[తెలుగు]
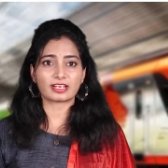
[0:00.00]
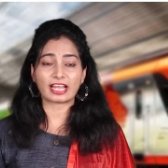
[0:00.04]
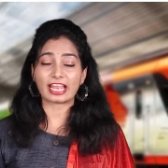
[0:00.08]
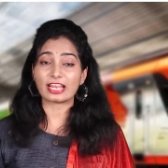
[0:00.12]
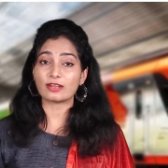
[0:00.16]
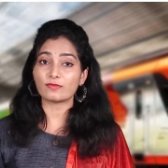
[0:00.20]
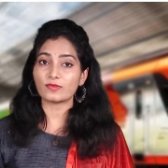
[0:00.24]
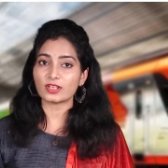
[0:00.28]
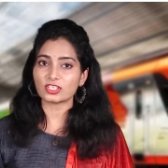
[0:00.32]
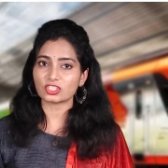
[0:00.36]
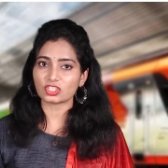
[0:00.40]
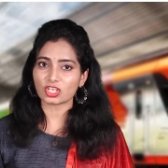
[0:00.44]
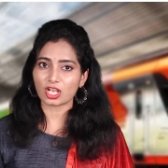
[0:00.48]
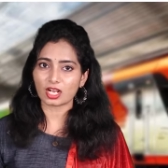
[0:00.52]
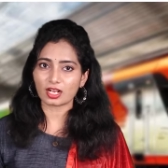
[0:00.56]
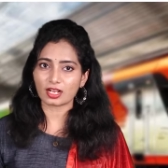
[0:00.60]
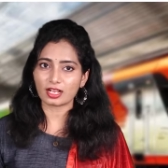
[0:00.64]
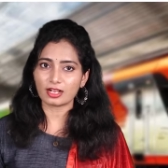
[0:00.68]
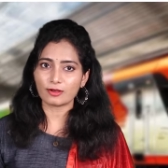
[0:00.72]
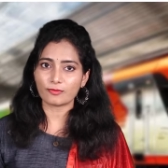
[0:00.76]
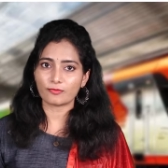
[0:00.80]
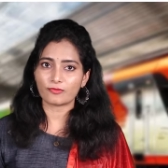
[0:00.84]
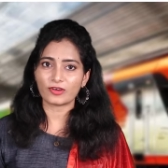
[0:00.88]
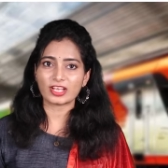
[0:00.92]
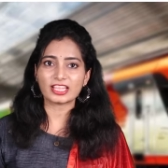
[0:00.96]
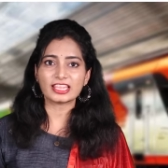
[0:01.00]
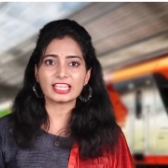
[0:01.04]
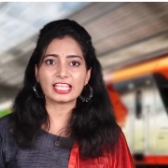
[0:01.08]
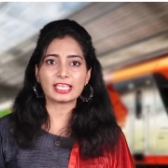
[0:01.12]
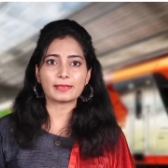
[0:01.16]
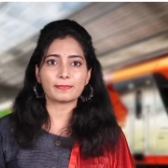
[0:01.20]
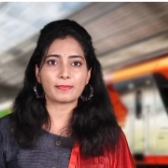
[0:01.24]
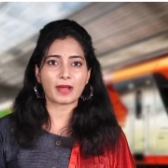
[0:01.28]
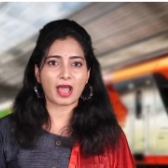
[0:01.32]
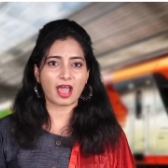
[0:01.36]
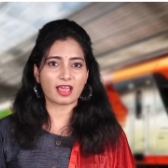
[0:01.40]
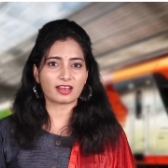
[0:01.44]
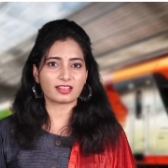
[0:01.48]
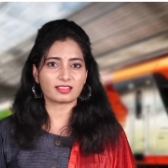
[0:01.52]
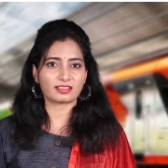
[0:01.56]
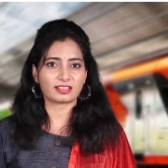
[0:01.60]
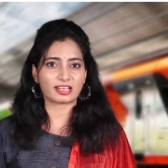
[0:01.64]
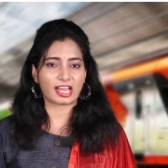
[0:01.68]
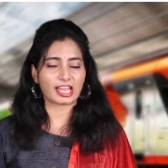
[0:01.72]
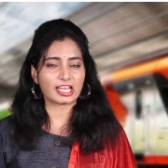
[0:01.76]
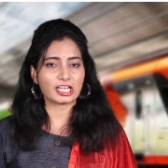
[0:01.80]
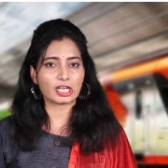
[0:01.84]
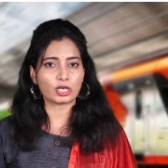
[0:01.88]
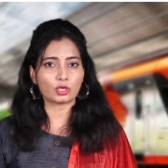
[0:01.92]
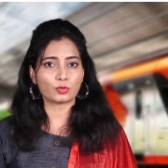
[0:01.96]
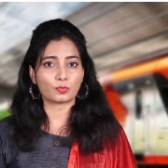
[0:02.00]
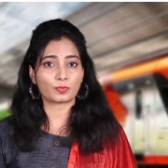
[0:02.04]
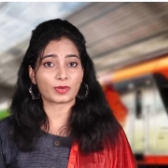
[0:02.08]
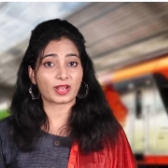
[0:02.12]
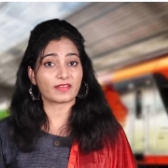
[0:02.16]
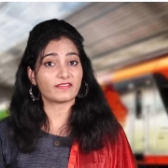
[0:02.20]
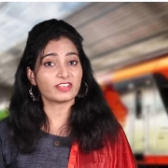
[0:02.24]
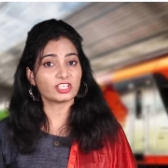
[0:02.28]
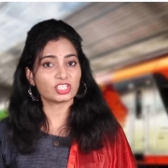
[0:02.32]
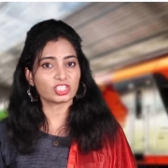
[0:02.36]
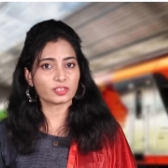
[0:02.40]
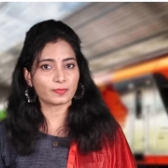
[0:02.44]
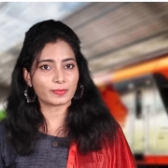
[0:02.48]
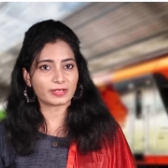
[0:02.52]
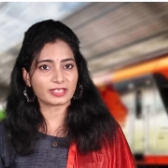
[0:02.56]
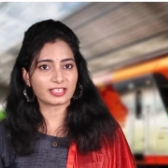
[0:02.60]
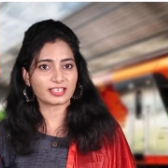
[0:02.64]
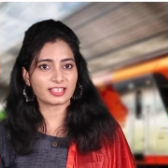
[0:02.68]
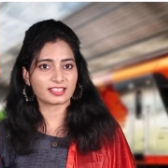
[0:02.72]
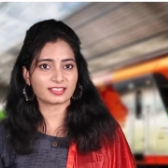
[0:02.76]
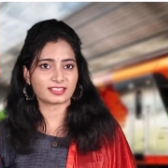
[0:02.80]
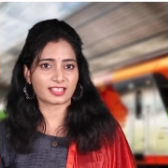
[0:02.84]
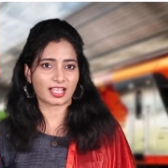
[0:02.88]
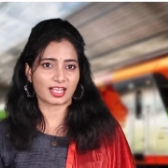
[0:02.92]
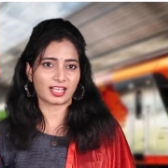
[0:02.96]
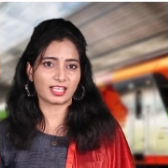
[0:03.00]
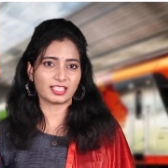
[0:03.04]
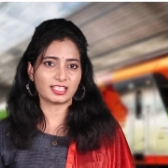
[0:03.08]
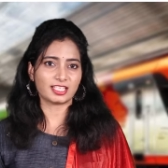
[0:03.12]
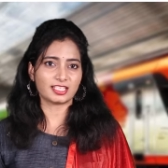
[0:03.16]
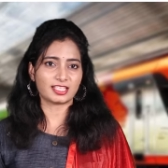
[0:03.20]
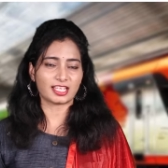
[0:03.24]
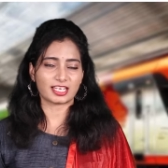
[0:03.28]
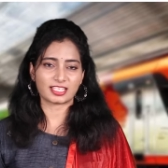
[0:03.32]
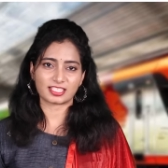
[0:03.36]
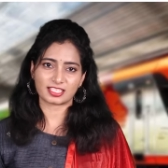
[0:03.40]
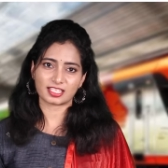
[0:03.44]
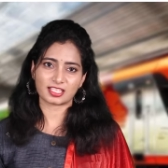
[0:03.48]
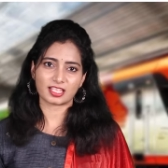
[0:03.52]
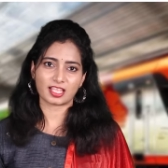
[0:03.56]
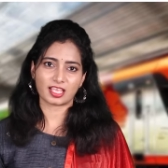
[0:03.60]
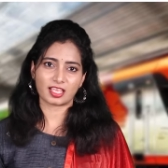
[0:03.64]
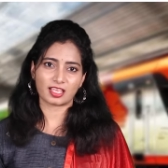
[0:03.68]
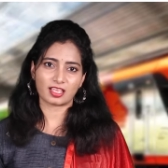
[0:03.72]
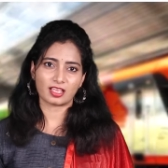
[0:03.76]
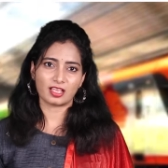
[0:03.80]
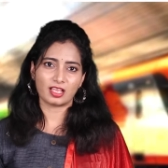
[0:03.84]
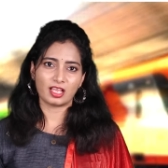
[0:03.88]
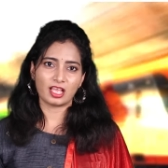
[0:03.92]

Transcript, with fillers: రైల్వే శాఖ వందే భారత్ రైళ్లను ప్రవేశపెట్టిన సంగతి తెలిసిందే